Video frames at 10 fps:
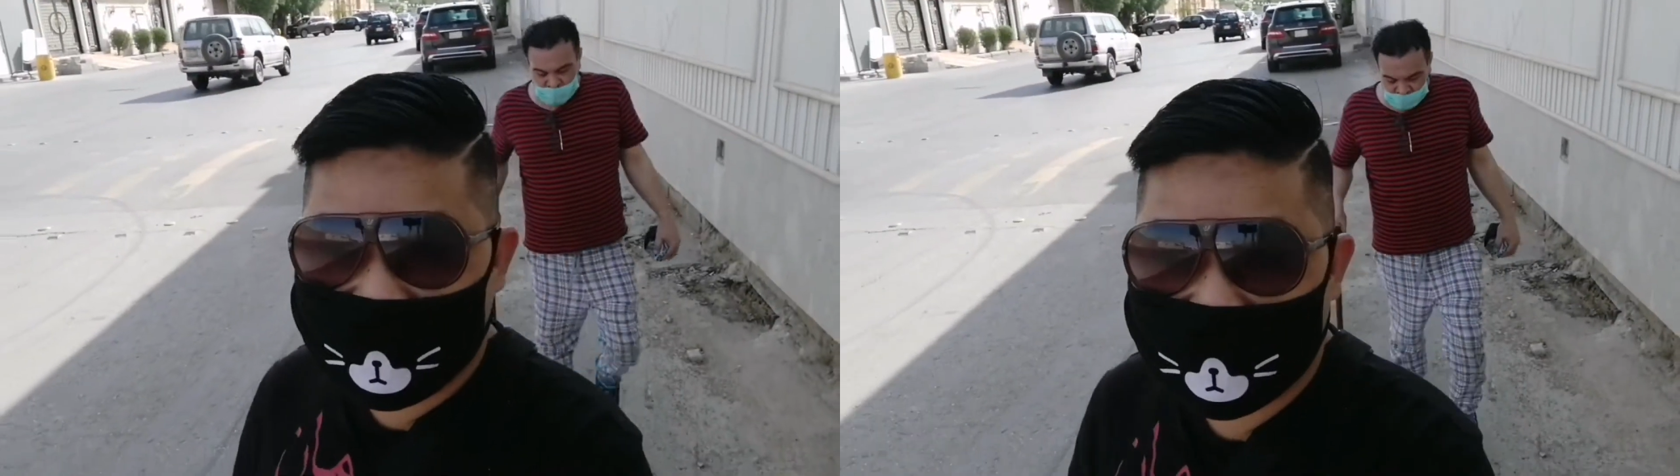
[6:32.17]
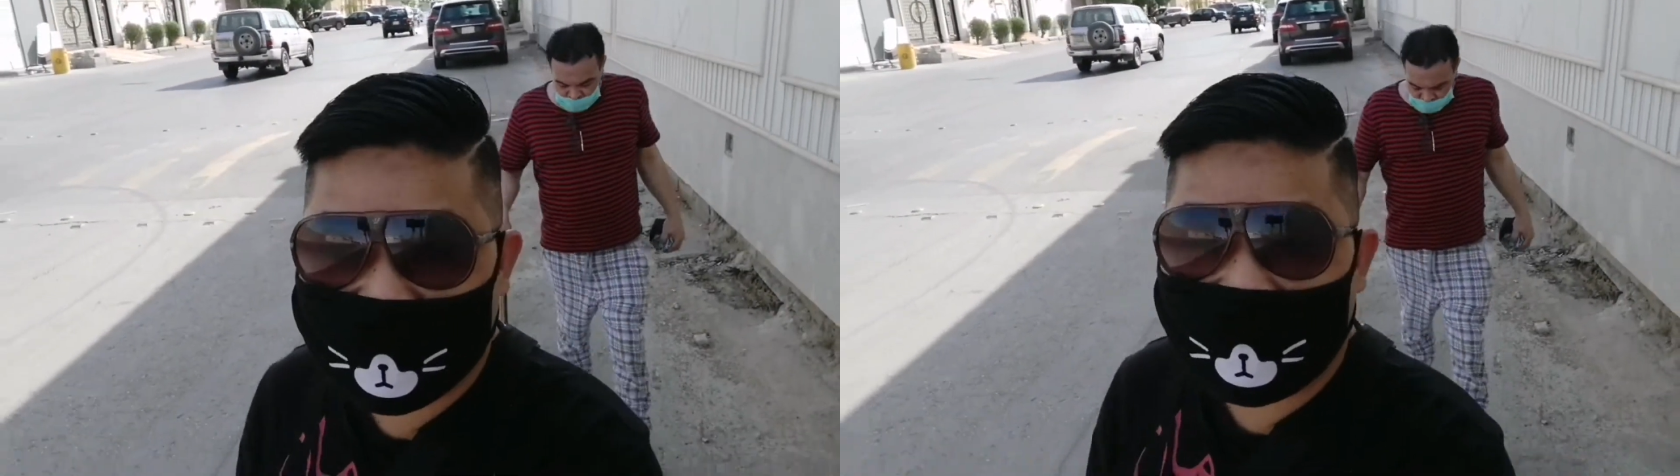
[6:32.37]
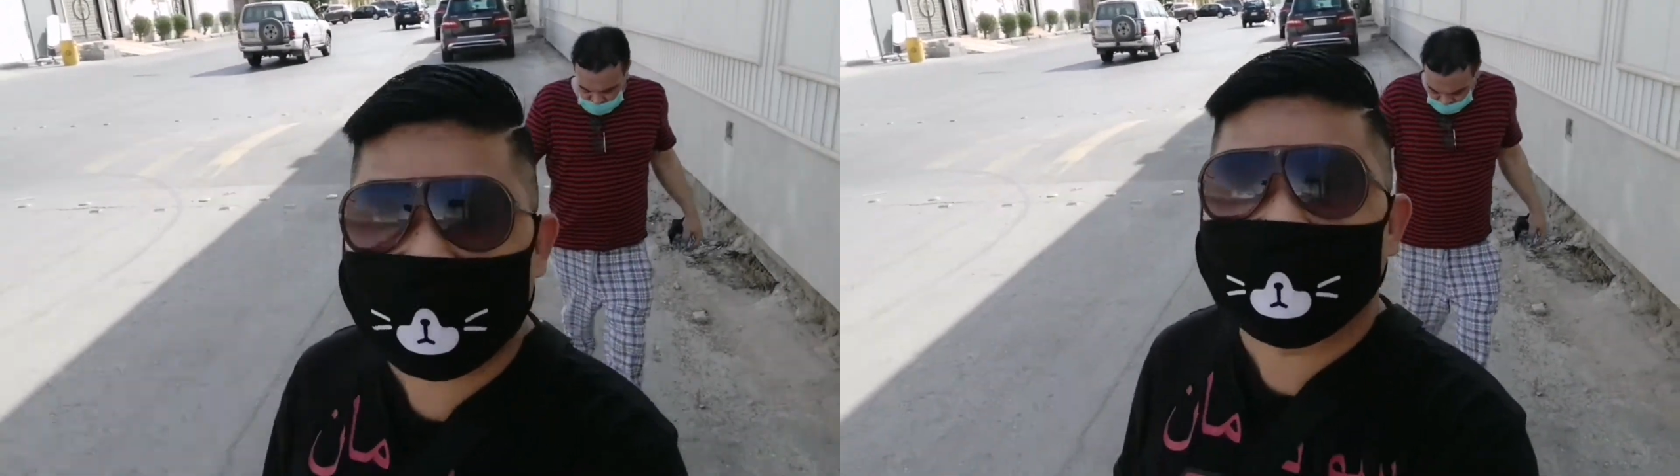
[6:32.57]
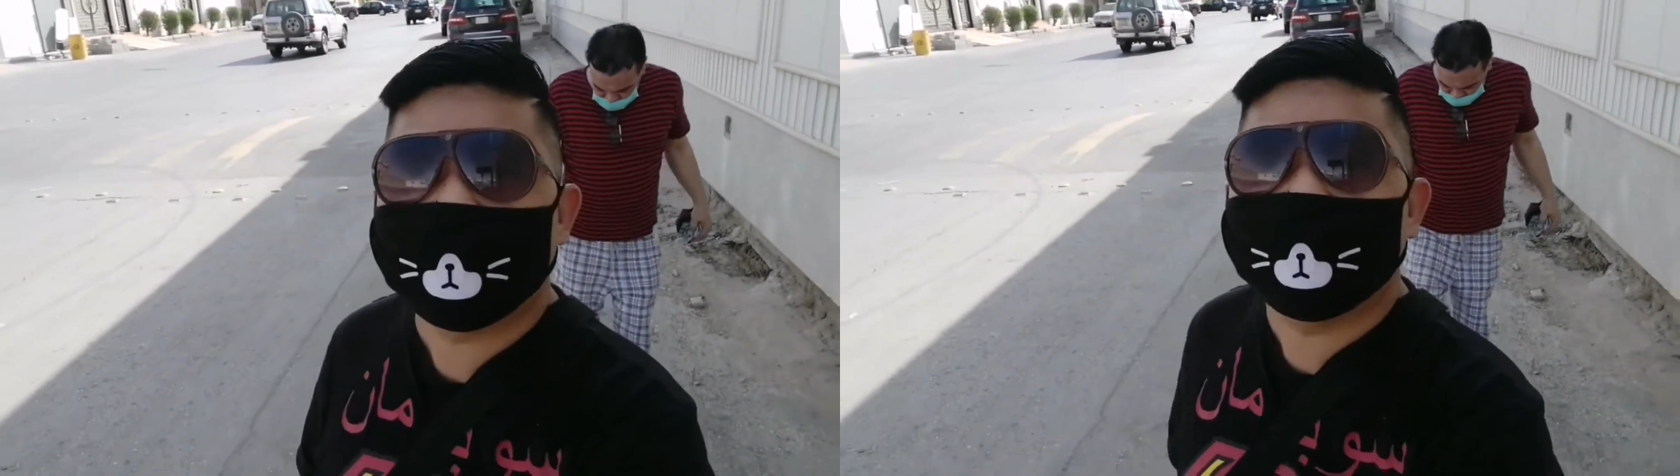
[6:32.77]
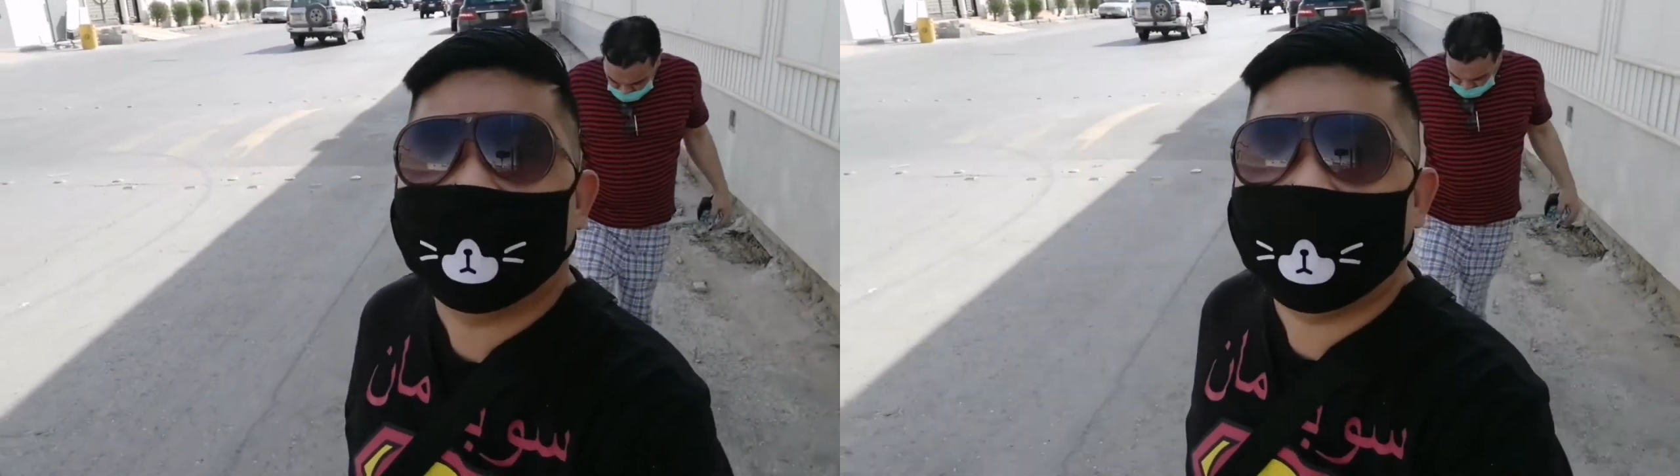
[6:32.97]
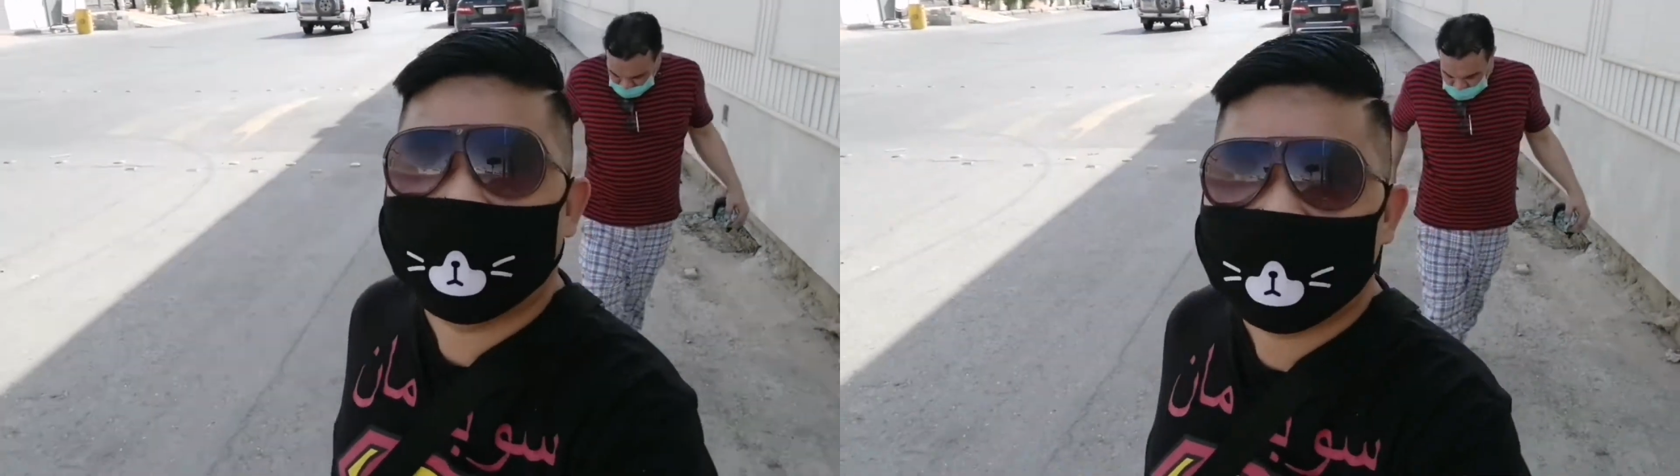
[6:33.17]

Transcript: kasi yung gout ko nga.